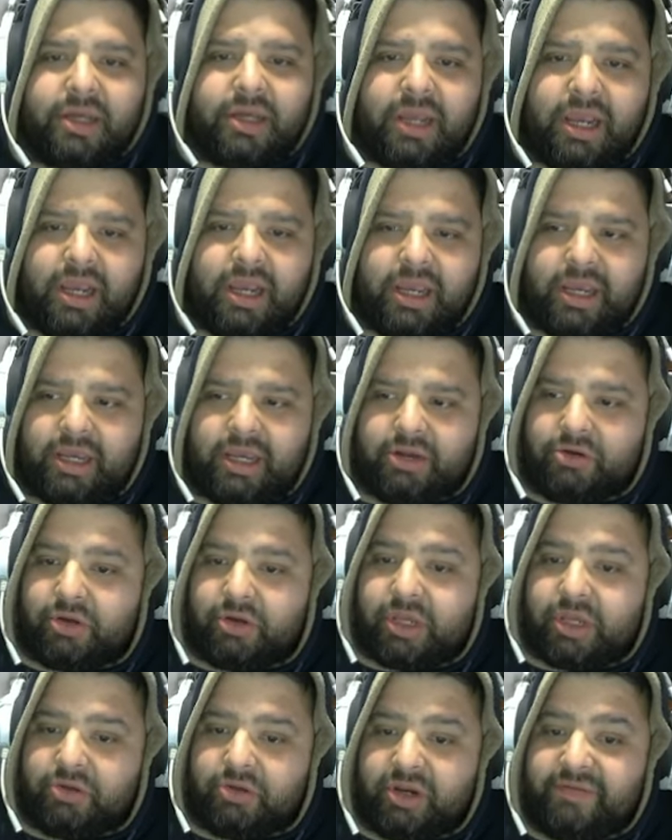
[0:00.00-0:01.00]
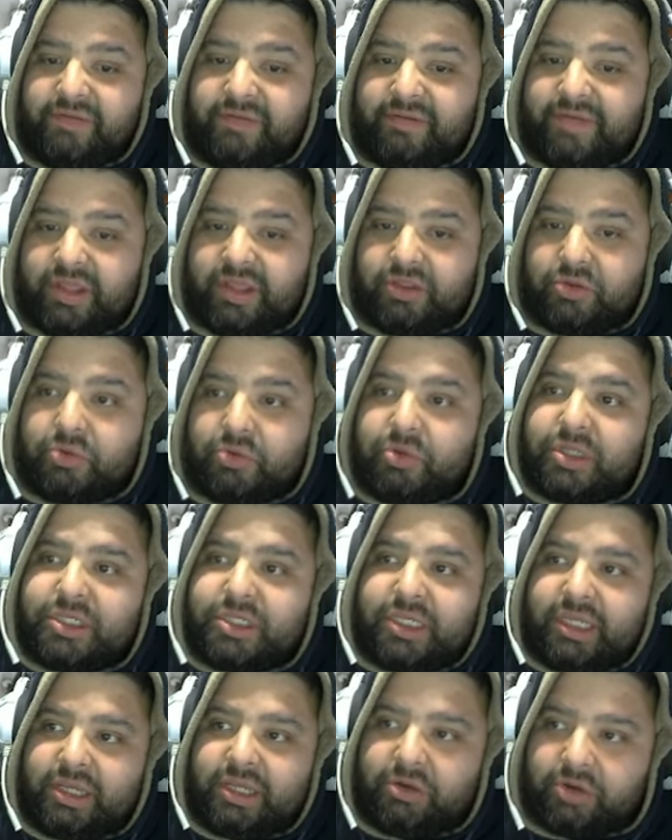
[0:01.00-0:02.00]
Eh, nos quedó nivel 21,
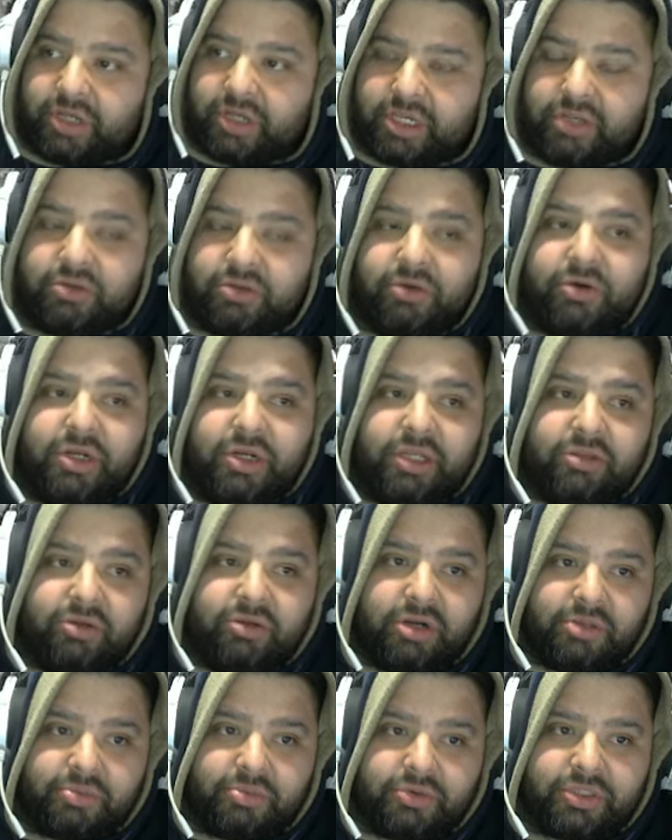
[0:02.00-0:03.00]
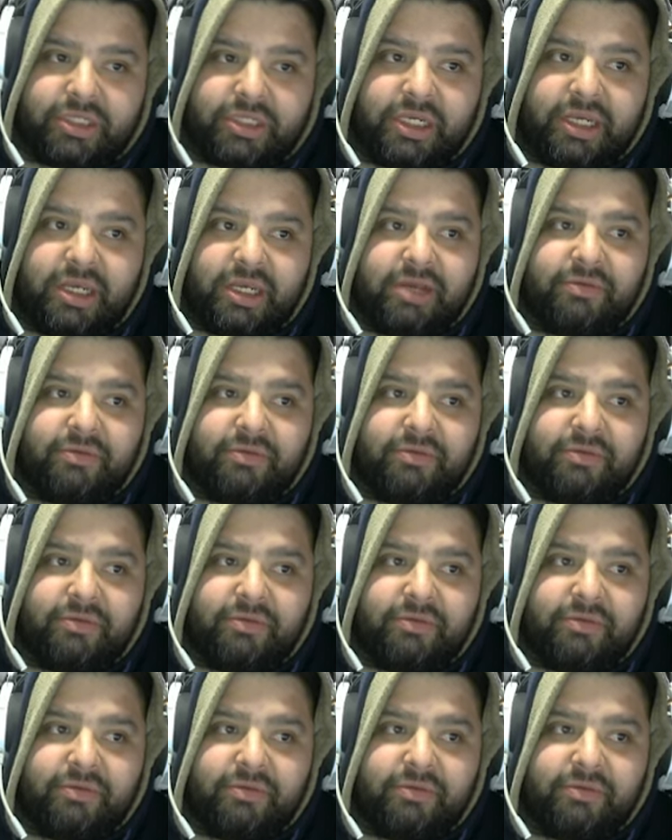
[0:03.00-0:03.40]
así que ojito con esto, le puse